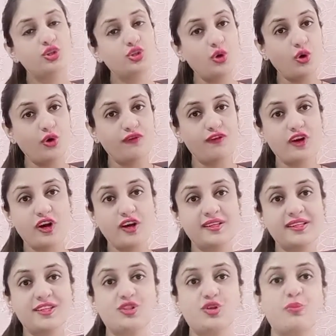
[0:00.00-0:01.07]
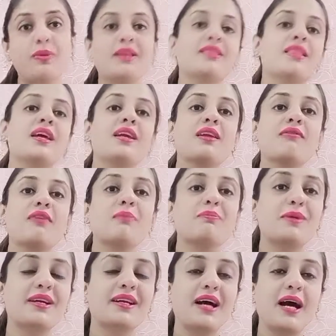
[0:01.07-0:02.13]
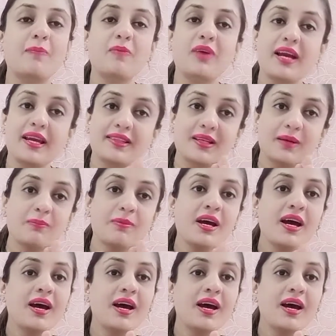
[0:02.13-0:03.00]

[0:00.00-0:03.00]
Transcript: तो ओवरऑल ये जो मंथ है नवंबर का आपका एकदम